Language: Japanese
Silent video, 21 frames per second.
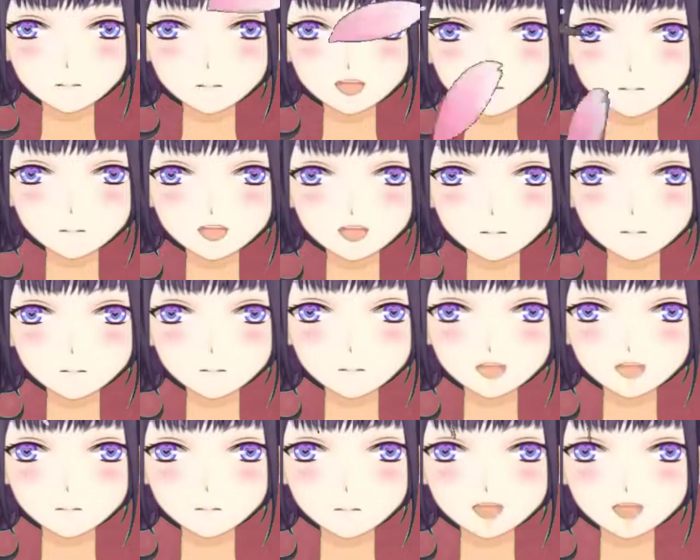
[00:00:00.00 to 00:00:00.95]
それぞれ上
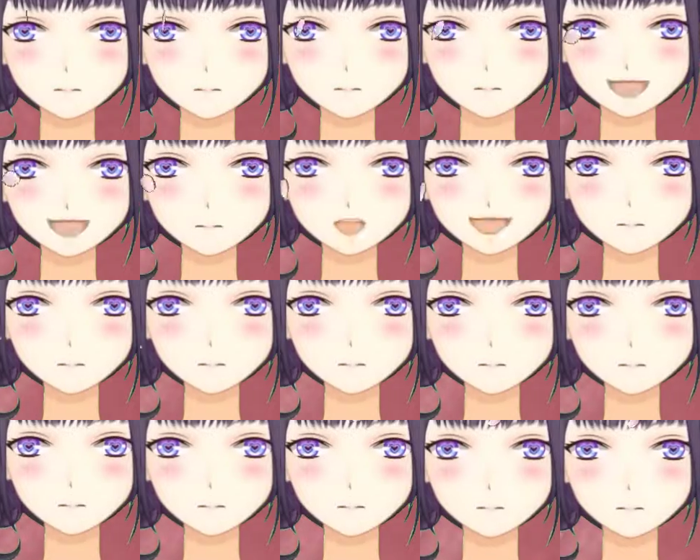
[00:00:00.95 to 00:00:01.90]
回っています。
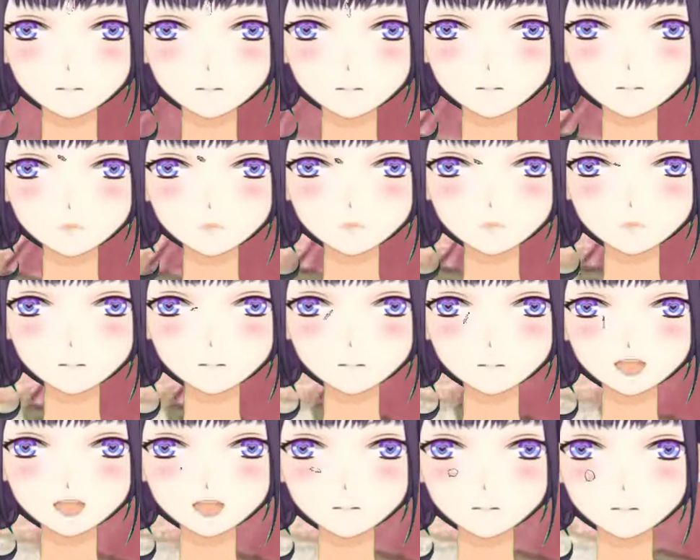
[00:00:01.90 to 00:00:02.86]
この件を
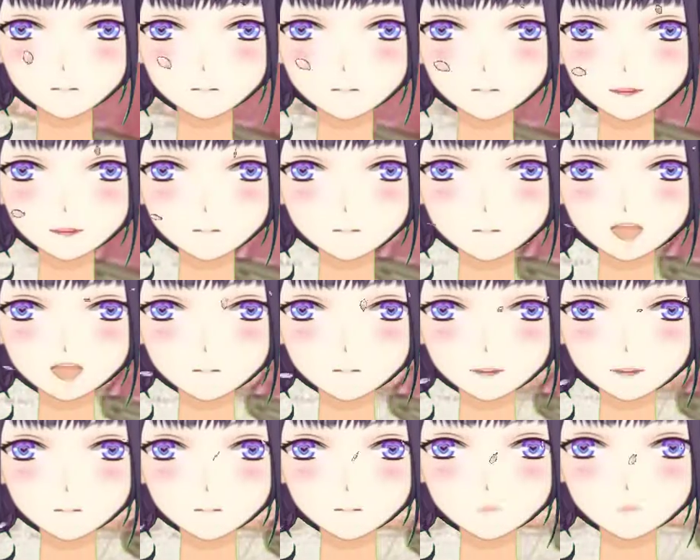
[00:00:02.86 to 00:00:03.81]
今週に入って
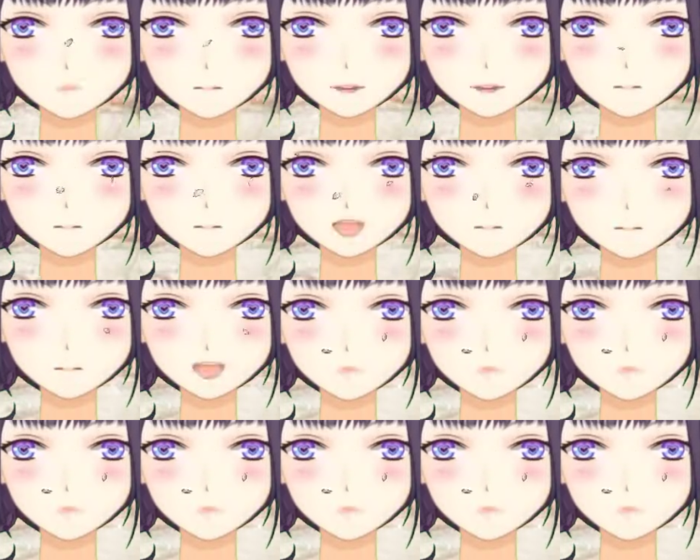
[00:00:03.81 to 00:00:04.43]
台湾メディア